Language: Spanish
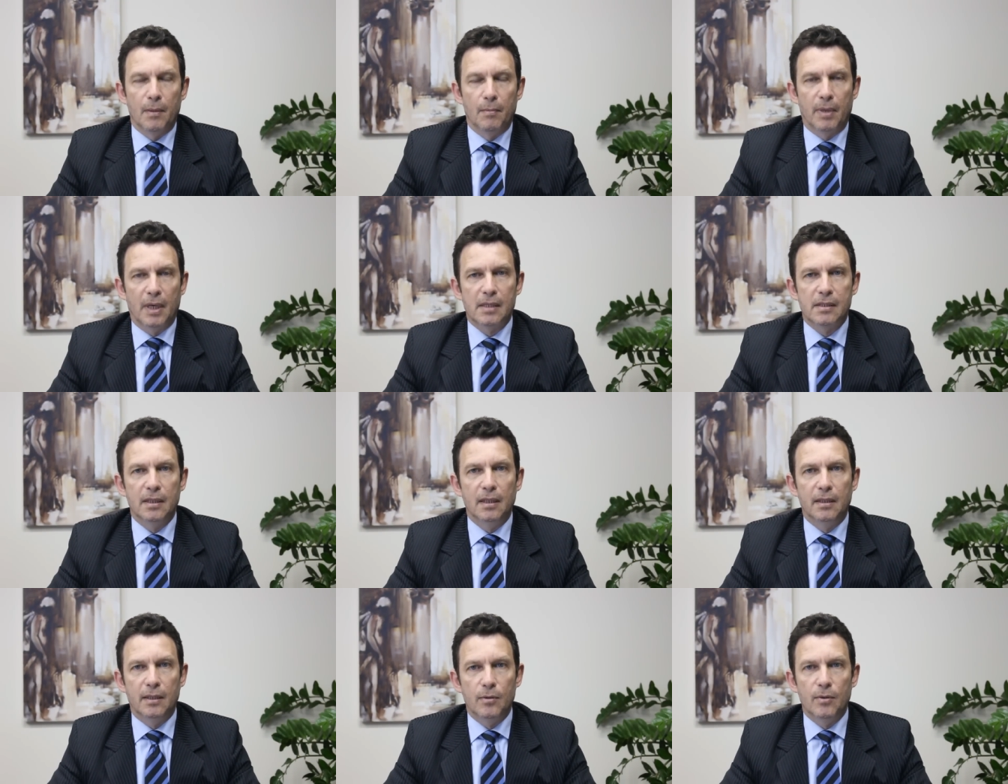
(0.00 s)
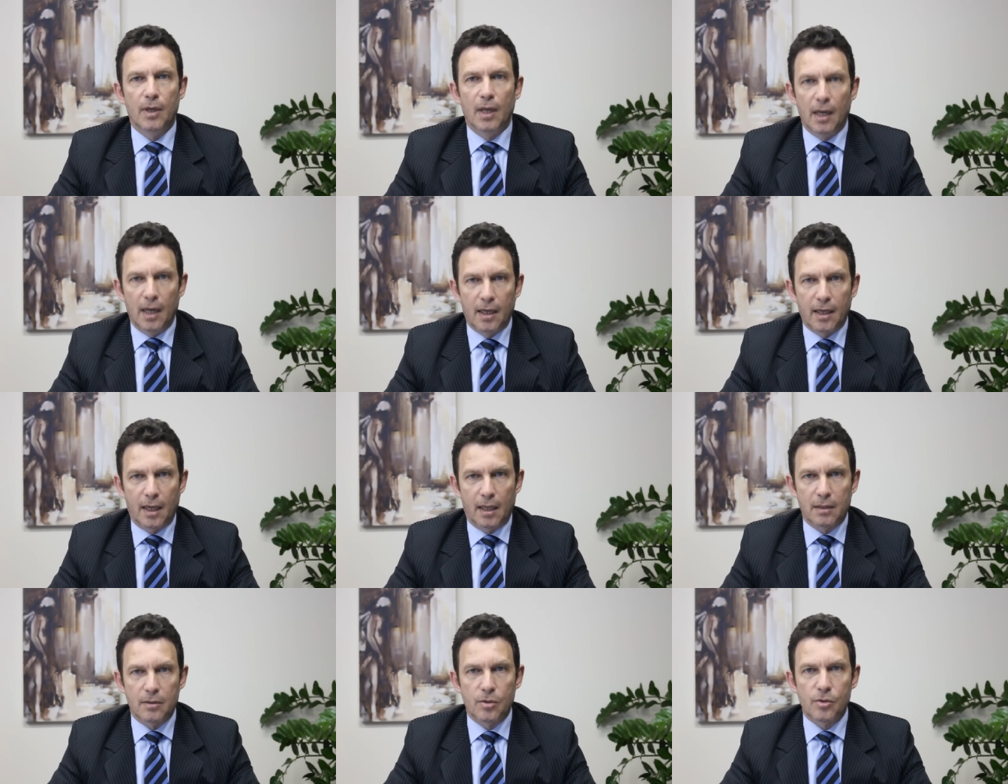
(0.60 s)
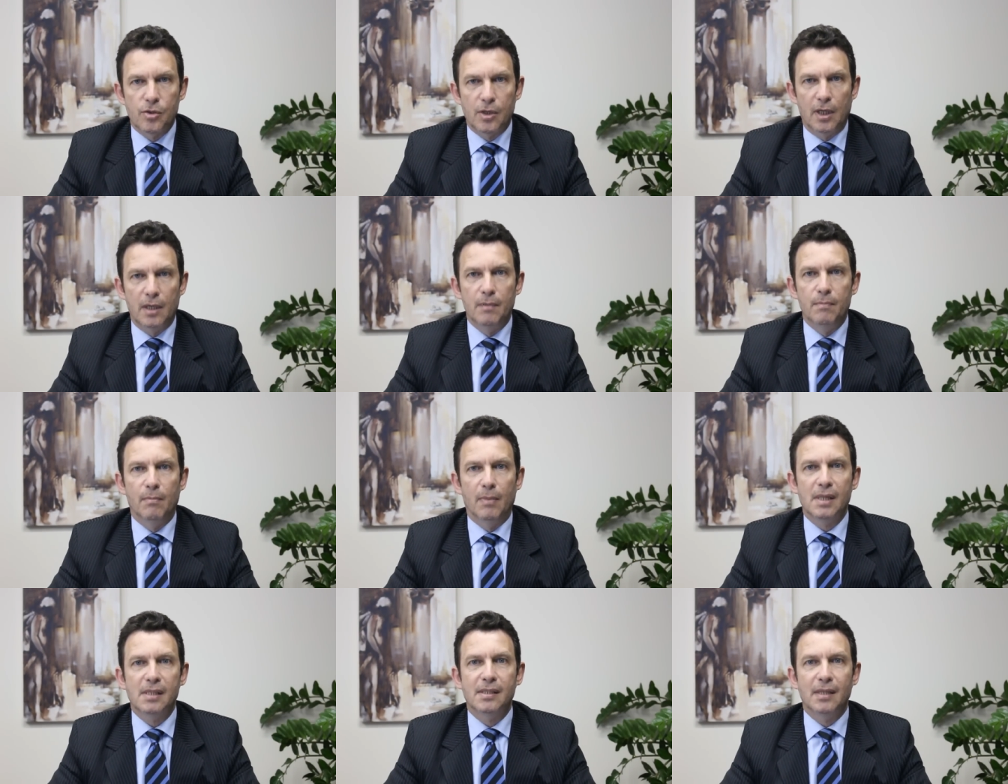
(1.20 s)
Brasil tiene una de las cargas
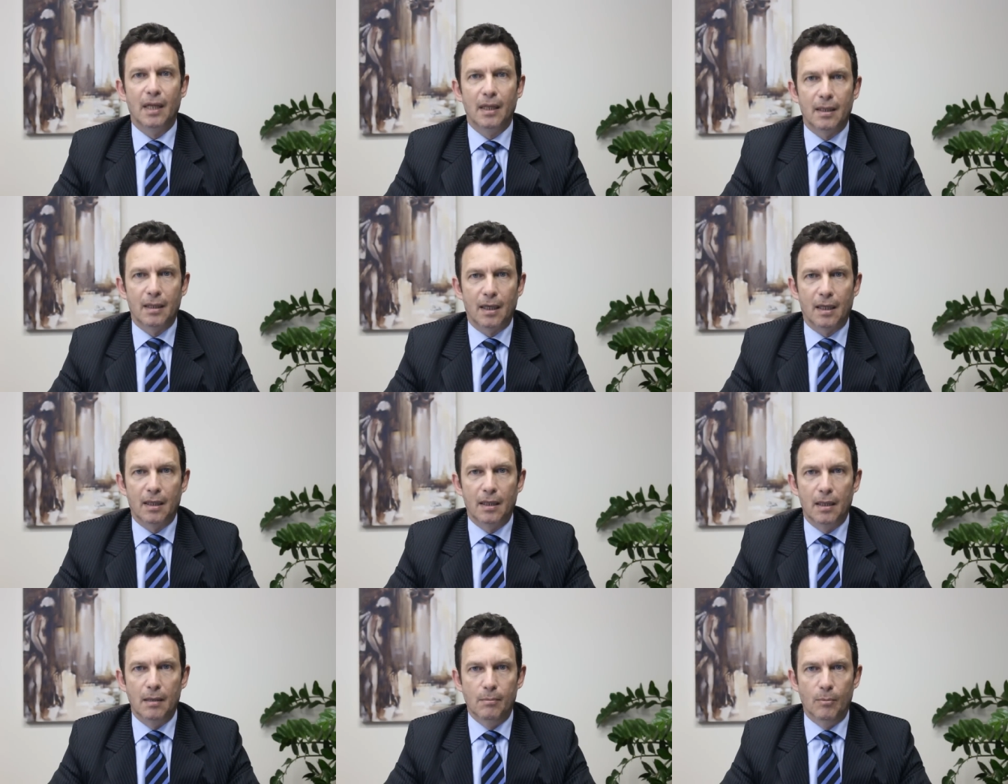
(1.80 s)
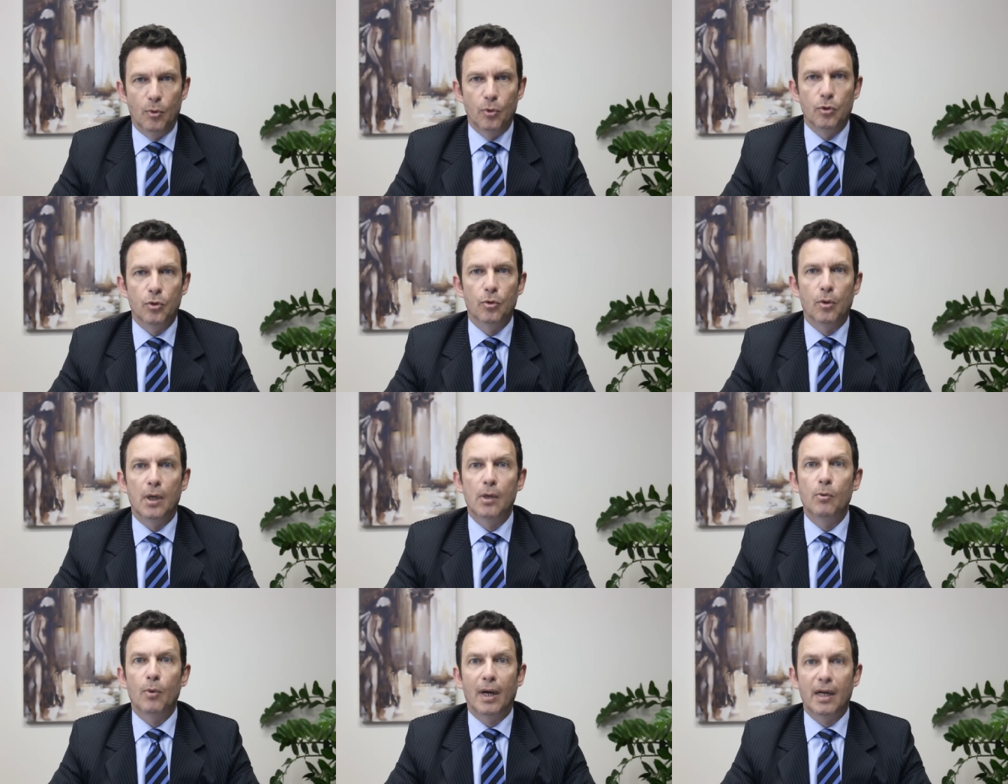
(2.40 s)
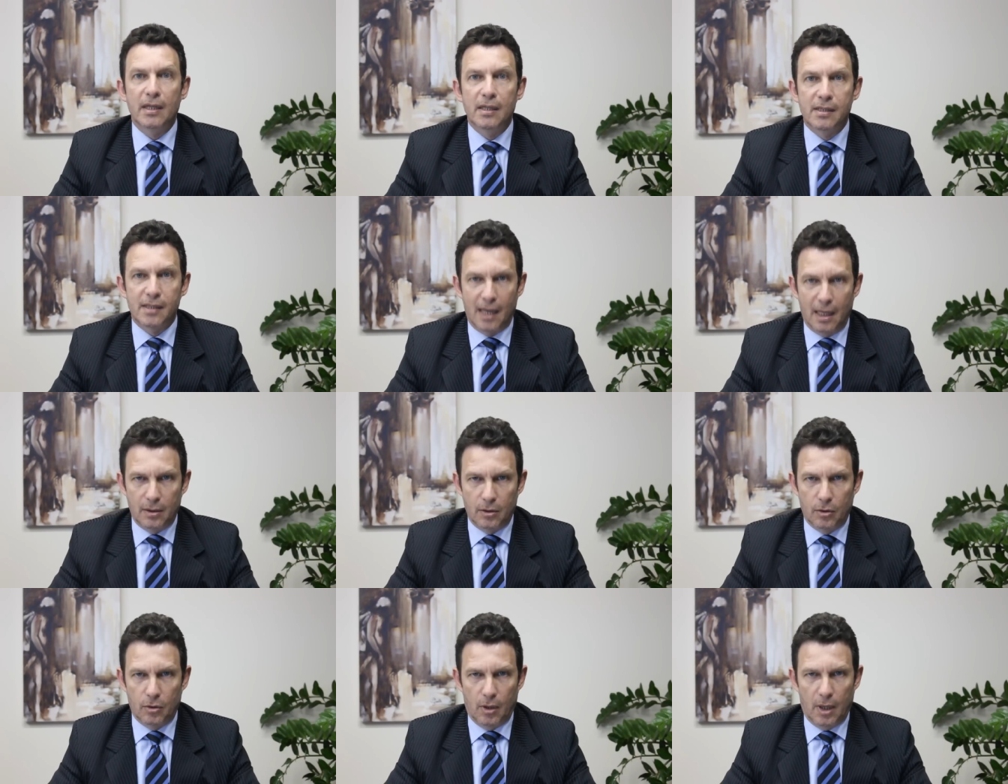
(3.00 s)
sociales más altas del mundo
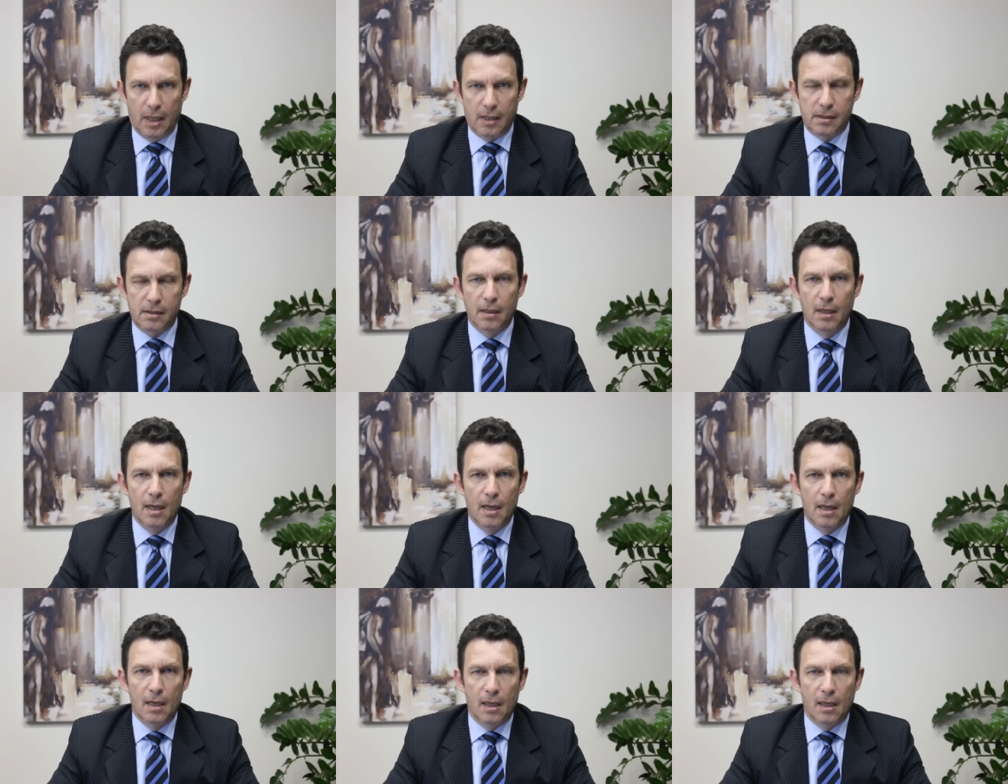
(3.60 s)
anualizándolas.